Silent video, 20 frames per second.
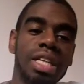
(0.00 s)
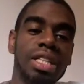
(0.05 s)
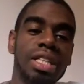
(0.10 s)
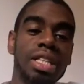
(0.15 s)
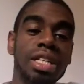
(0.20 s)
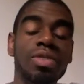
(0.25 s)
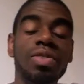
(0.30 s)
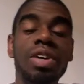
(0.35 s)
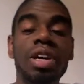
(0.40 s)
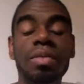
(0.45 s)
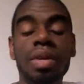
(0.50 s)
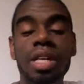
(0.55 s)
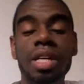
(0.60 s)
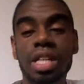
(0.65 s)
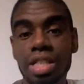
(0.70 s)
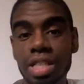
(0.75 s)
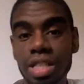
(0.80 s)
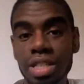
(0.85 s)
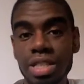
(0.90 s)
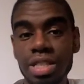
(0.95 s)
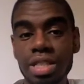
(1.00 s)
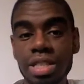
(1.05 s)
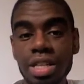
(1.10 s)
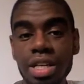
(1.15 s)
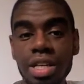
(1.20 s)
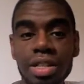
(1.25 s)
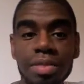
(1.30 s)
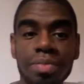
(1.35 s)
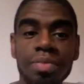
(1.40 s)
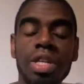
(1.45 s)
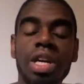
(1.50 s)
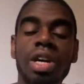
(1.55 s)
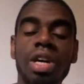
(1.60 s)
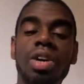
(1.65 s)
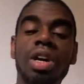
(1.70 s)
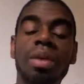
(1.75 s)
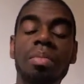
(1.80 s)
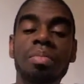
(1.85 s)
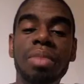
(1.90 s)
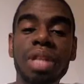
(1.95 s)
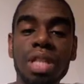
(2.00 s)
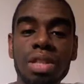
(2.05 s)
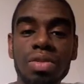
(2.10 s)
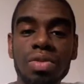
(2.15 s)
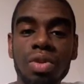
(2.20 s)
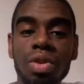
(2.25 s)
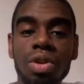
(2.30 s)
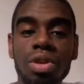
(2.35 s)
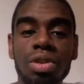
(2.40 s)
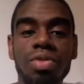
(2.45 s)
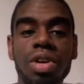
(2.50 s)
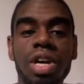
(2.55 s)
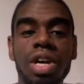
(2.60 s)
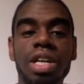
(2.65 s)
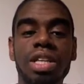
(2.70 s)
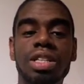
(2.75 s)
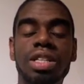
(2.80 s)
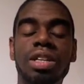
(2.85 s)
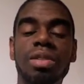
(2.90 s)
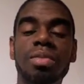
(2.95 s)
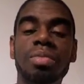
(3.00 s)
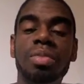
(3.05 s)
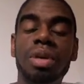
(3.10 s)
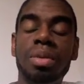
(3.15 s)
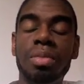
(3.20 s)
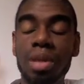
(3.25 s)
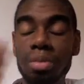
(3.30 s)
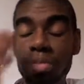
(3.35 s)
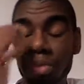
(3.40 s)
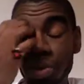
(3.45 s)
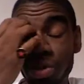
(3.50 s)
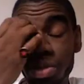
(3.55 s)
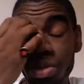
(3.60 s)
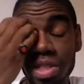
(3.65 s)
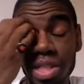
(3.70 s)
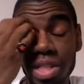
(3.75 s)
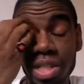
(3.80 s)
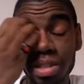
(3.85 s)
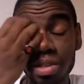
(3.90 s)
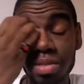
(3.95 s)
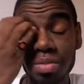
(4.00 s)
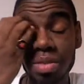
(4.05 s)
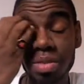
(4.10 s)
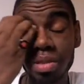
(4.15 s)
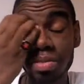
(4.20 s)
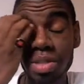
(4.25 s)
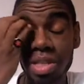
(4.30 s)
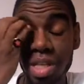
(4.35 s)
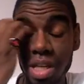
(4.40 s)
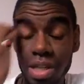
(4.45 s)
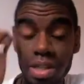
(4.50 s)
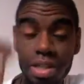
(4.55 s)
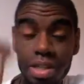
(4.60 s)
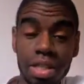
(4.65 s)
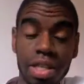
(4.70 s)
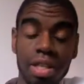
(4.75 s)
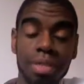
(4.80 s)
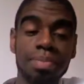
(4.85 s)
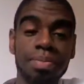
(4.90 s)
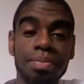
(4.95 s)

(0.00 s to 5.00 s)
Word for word: Das war einmal der Dienstag. Und am Mittwoch war ich dann bei meinen Produzenten, beim Sensei.